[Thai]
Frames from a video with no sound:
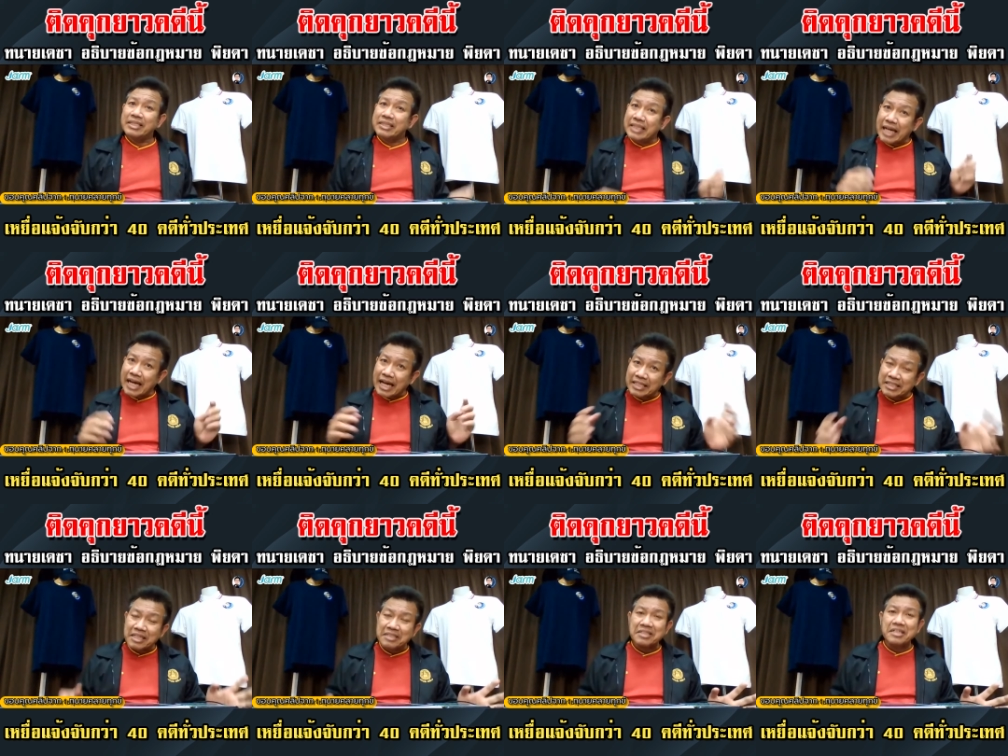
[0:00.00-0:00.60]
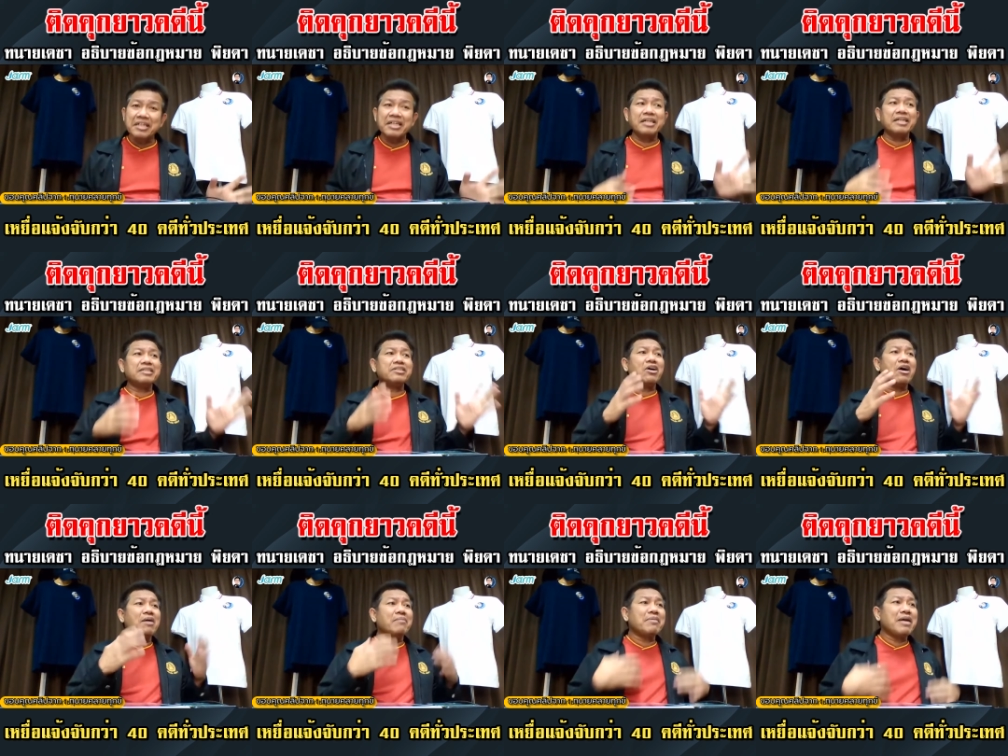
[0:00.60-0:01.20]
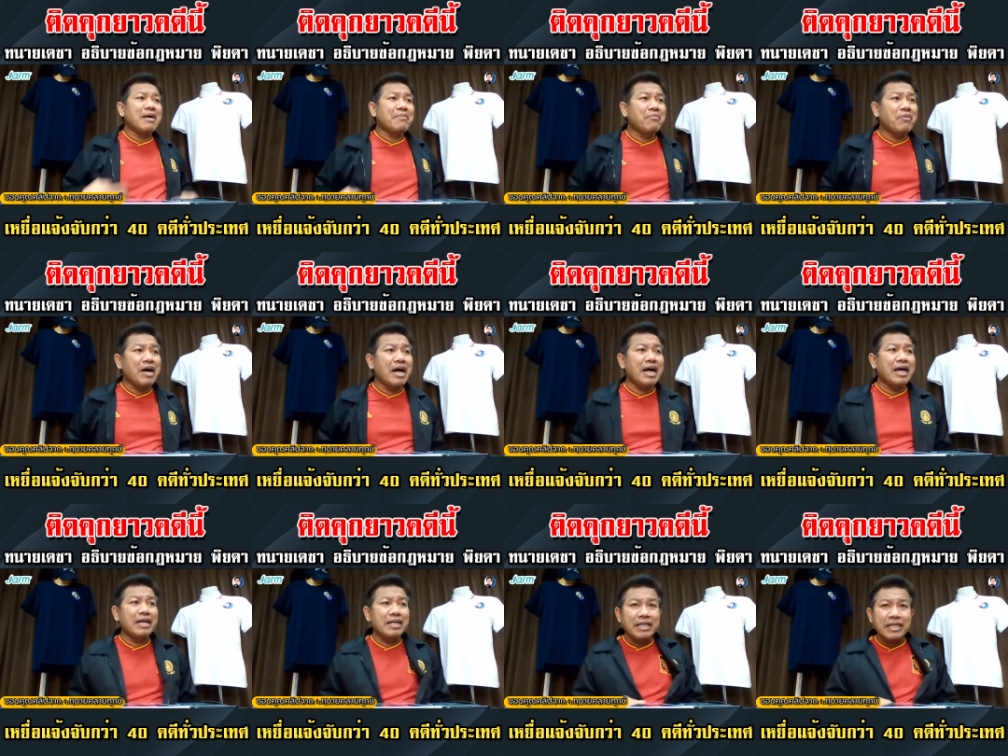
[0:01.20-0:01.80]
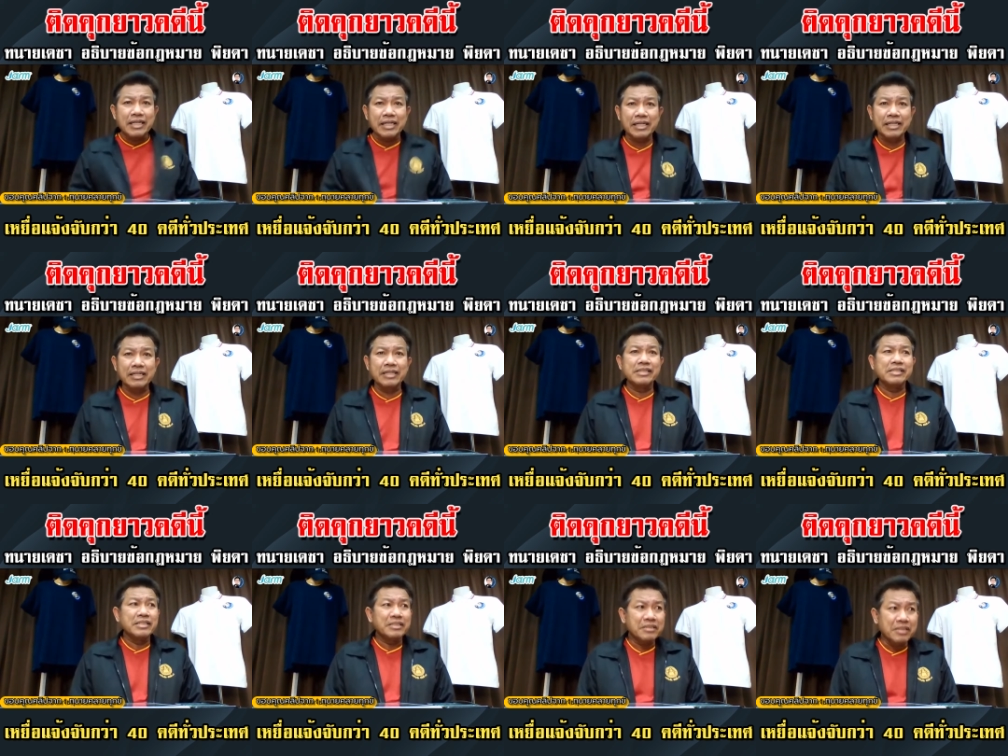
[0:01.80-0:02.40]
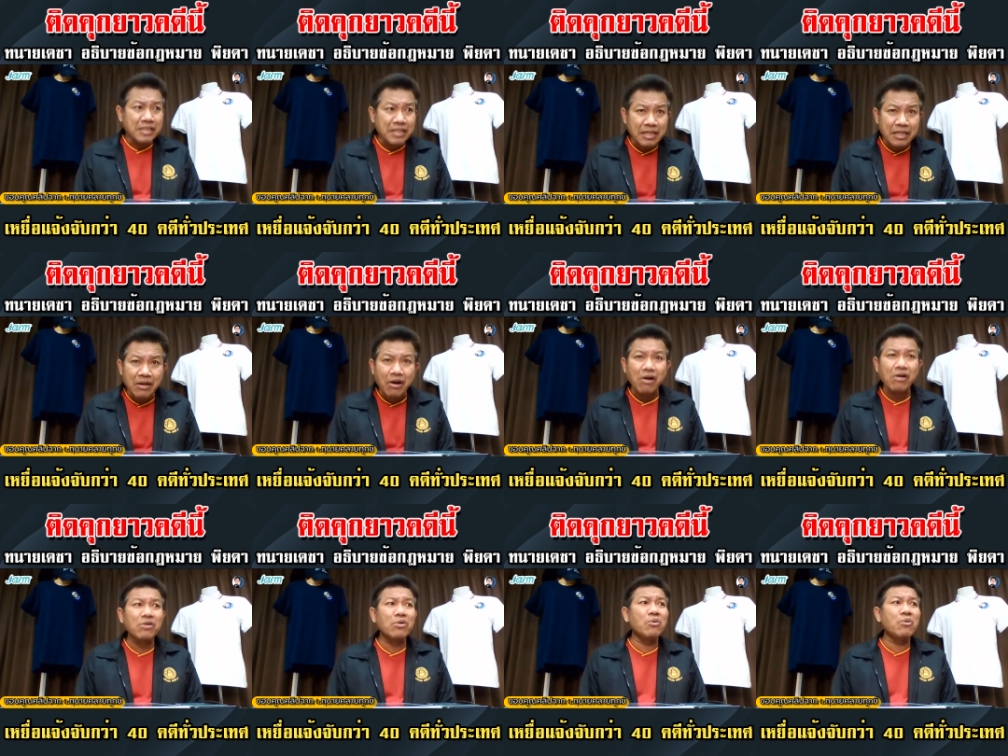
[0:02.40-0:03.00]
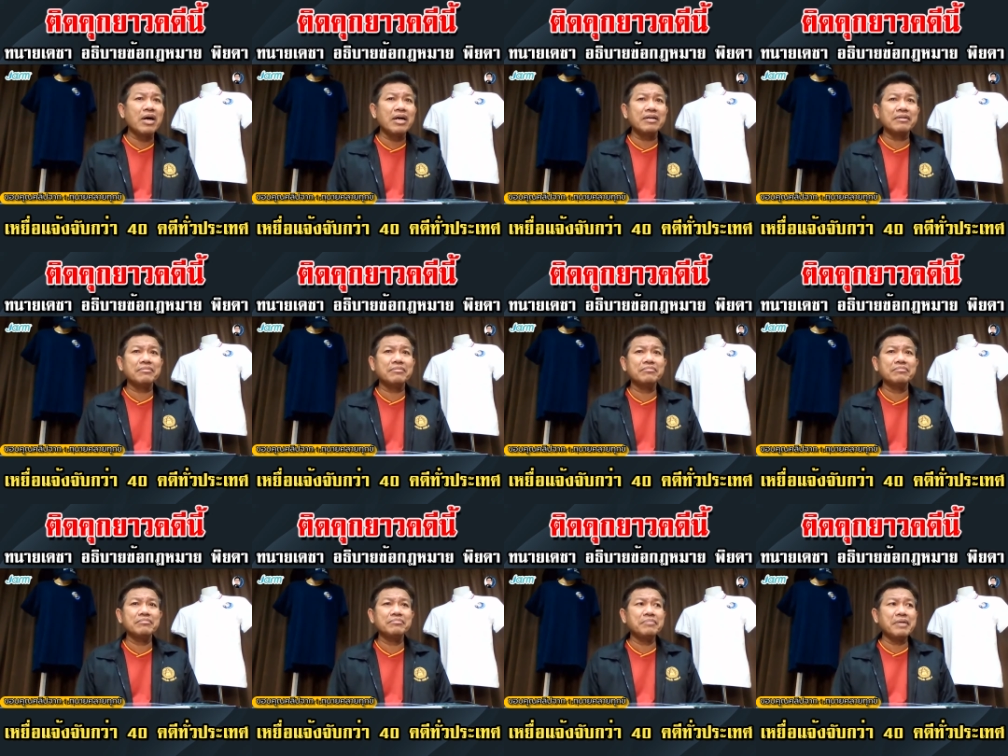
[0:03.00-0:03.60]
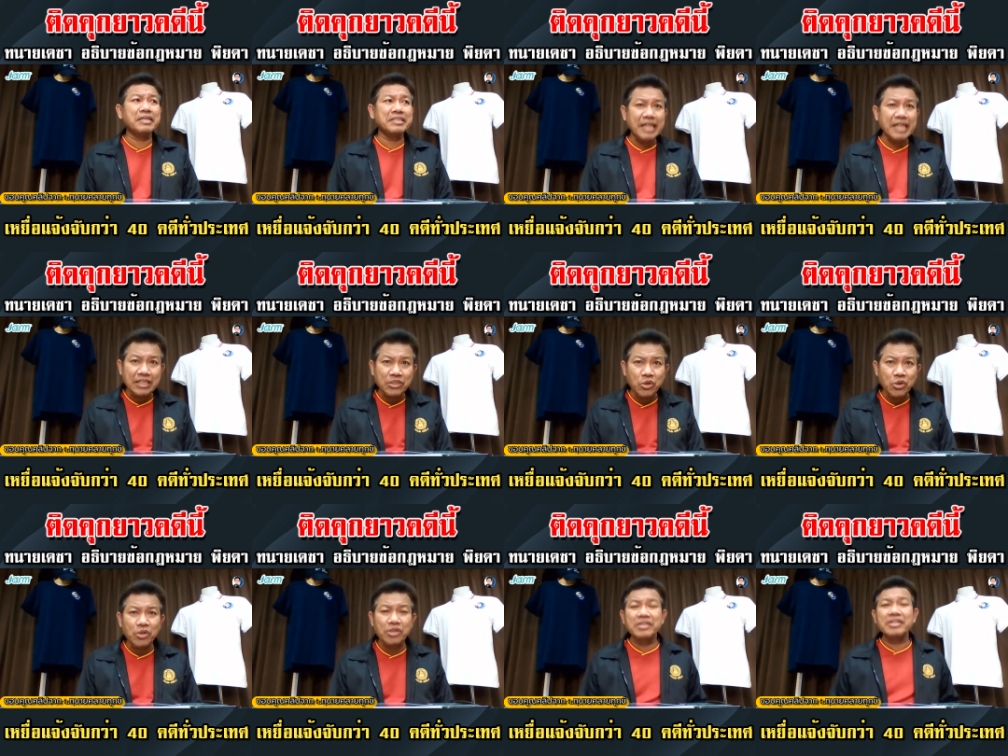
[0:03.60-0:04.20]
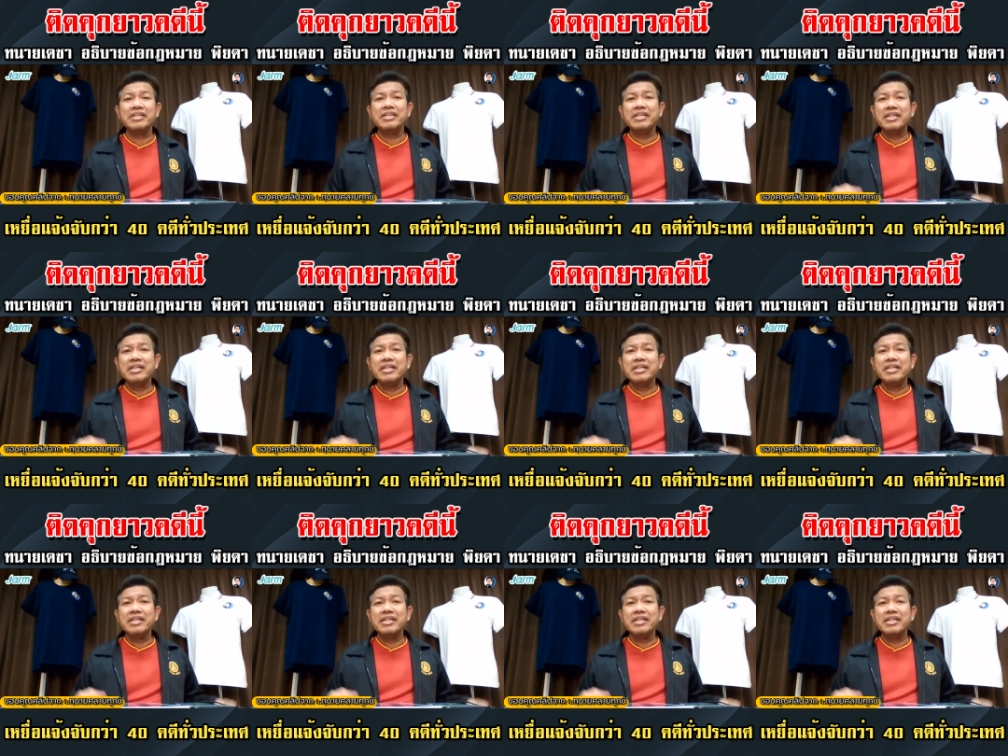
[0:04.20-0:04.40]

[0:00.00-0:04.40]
แต่ถ้าเธอยอมรับว่าเออเธอหลอกลวงประชาชน